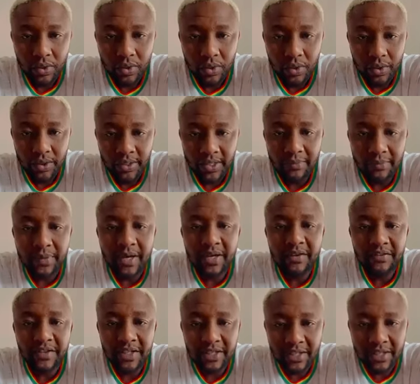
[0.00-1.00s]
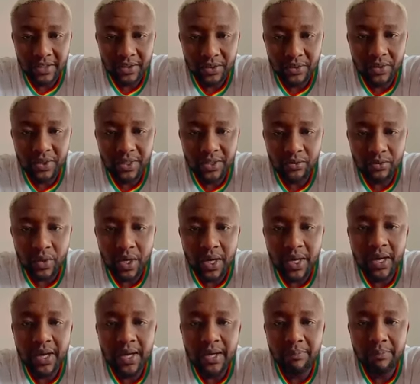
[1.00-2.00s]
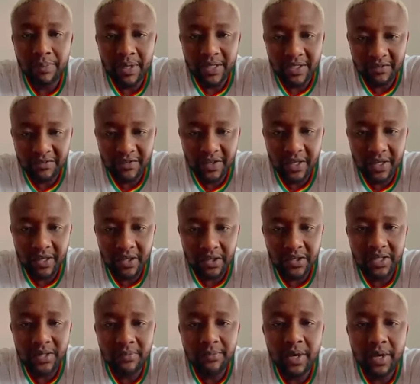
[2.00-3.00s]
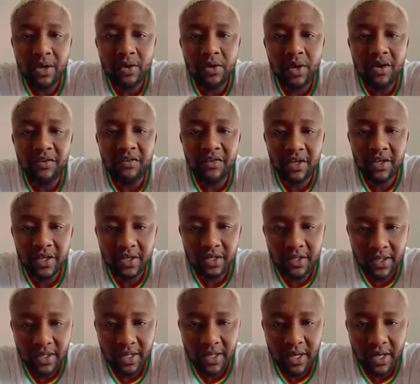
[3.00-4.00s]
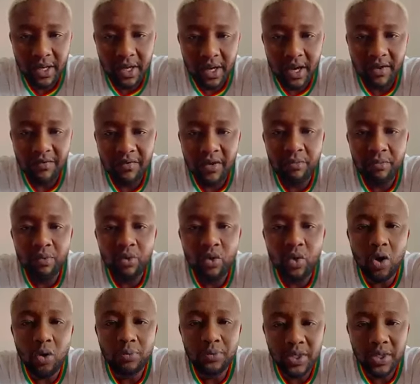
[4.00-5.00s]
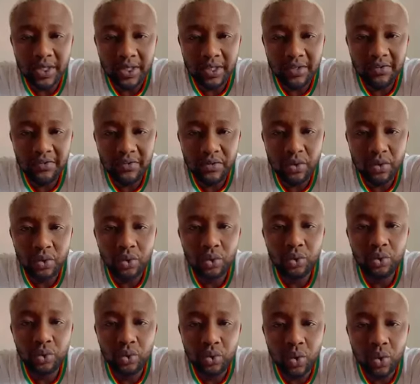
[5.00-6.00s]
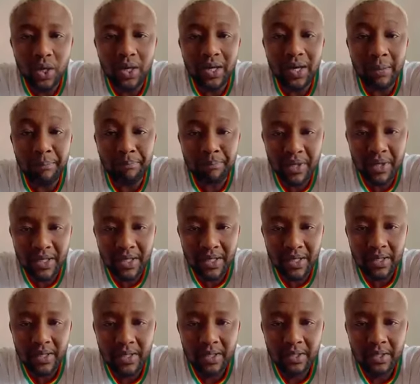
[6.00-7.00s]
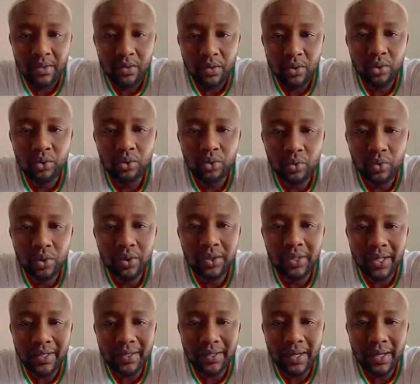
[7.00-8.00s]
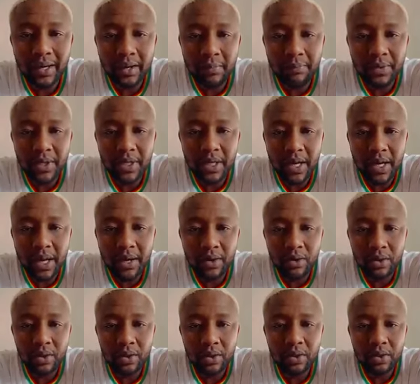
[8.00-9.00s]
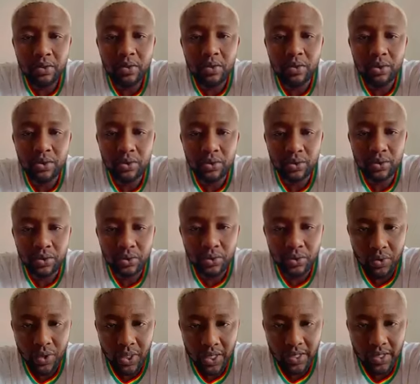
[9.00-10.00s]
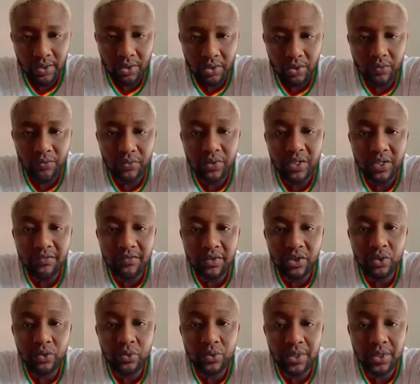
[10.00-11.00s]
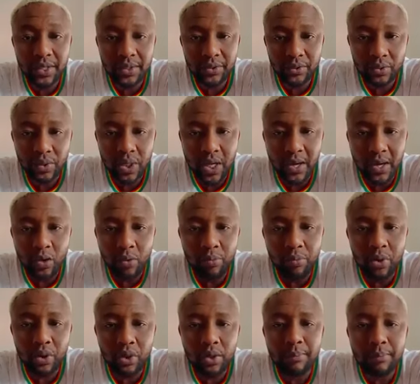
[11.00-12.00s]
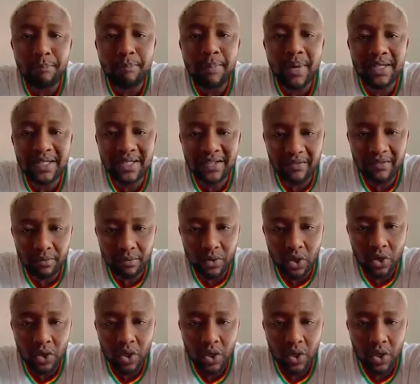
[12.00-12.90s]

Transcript: Cette manifestation citoyenne et pacifique lancée par le FNDC avec pour objectif le retour rapide, le retour très très rapide à l'ordre constitutionnel. Je vous invite tous et toutes à répondre massivement